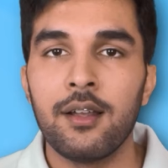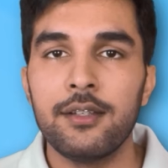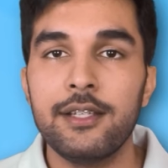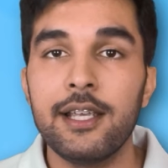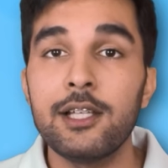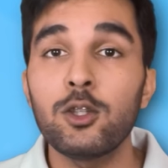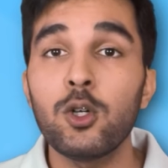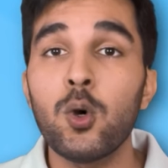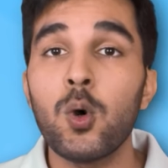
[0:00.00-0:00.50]

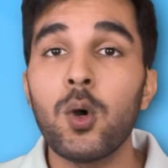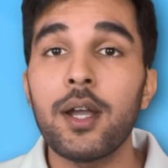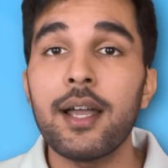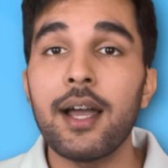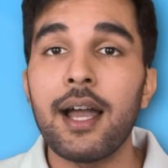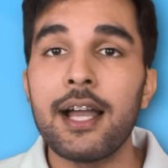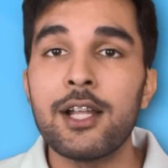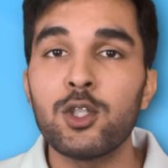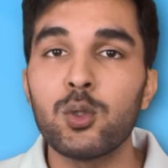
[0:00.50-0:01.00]
ये तो हो
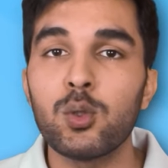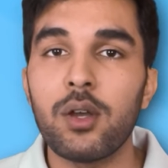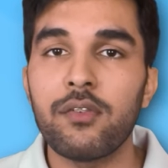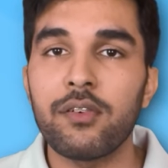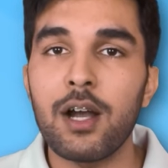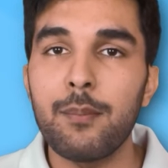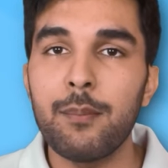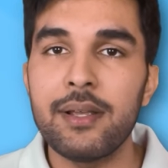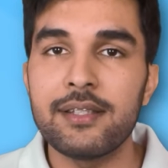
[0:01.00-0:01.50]
गया एच
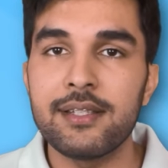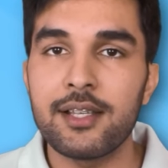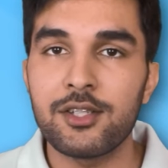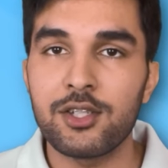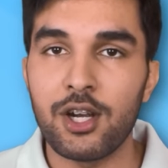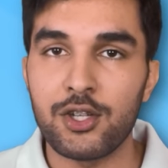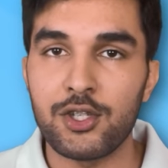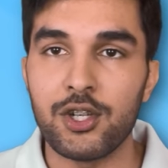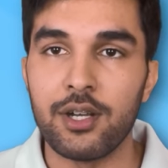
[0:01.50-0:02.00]
का बेसिक
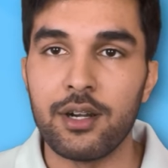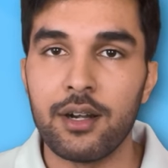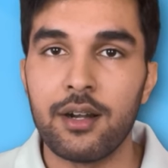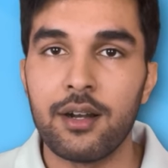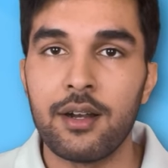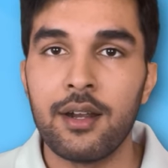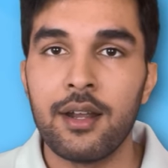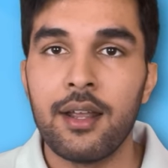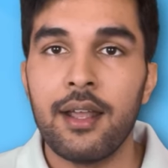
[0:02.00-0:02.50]
स्ट्रक्चर
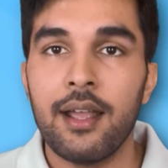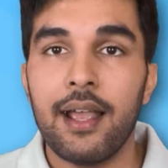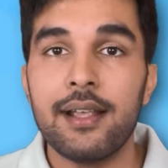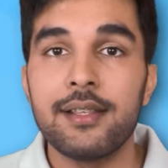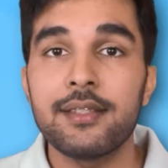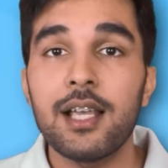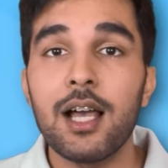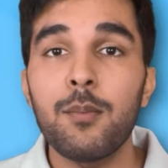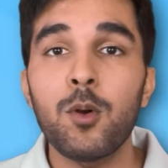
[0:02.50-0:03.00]

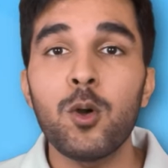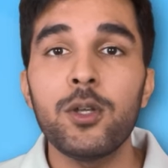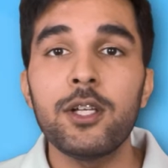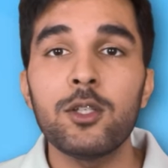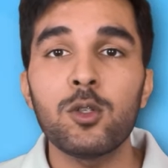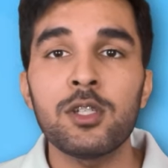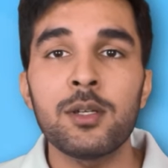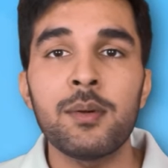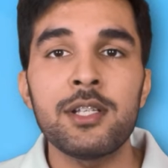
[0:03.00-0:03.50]
इससे आपको ये
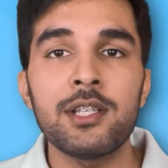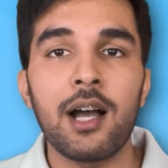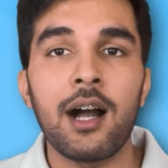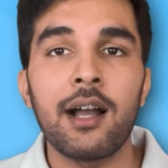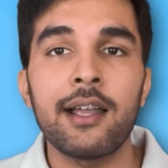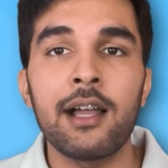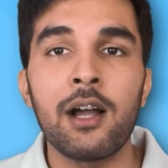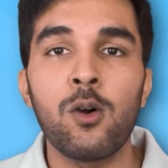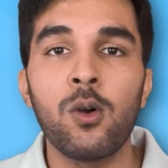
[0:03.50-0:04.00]
तो समझ आ
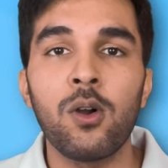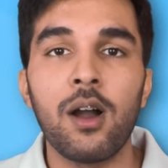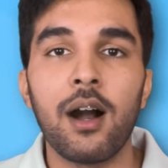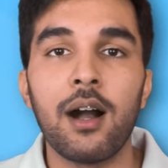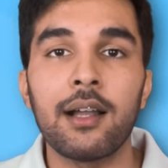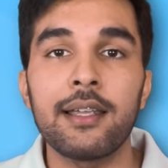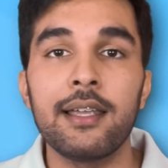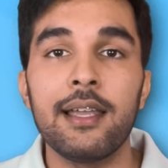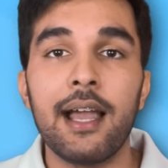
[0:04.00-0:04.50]
गया होगा
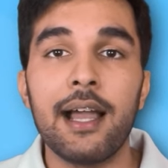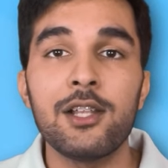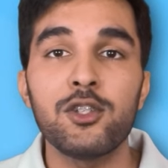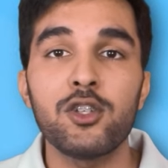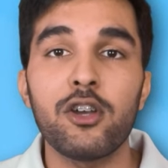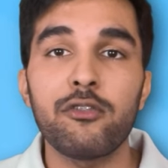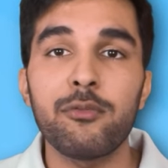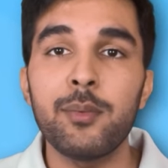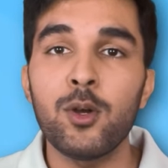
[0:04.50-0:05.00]
कि एच
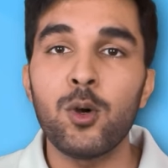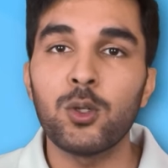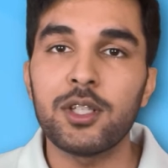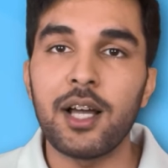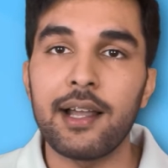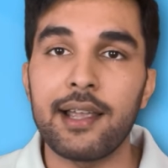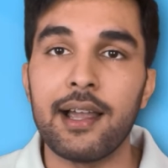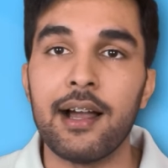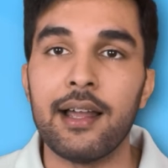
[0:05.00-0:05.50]
में
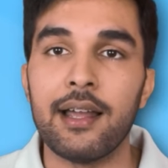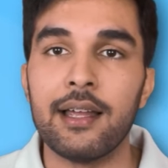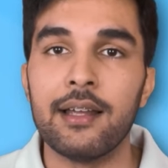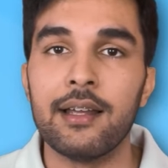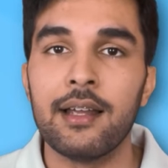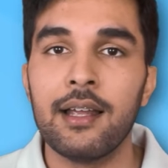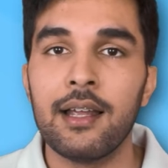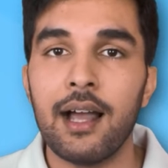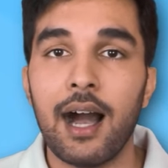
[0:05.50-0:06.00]
होता क्या है
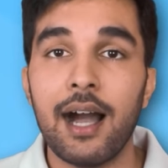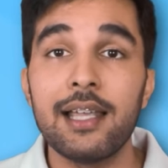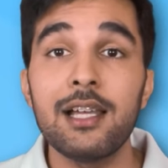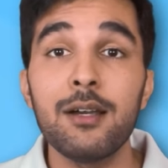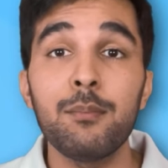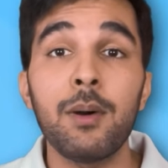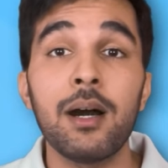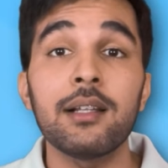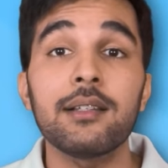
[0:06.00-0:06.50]
आइए
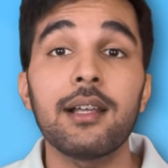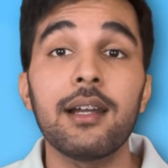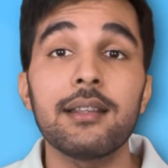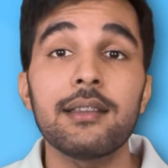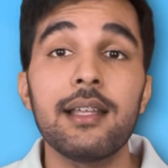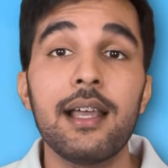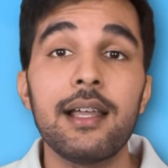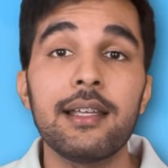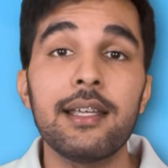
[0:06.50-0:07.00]
अब बात
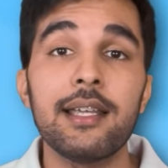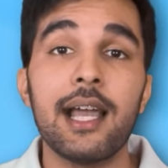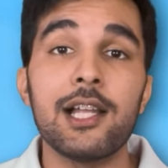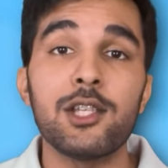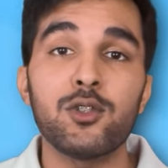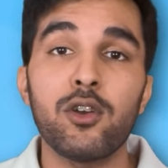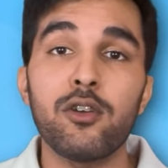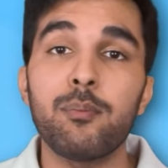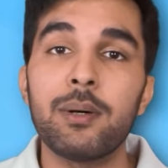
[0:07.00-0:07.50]
करते हैं कि
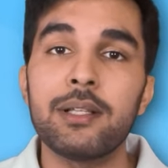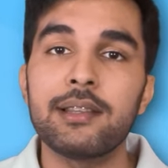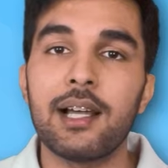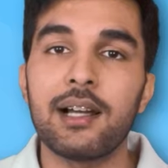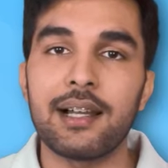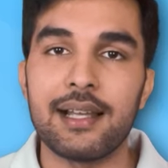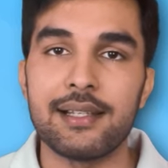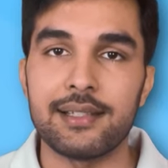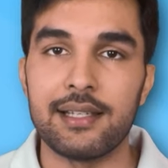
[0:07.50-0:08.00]
एच बनता
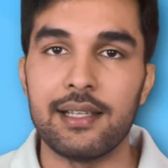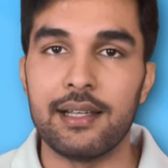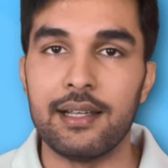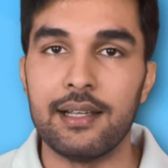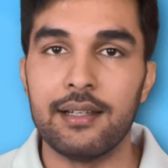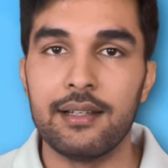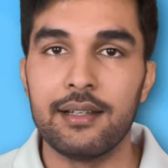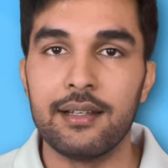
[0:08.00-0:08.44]
कैसे है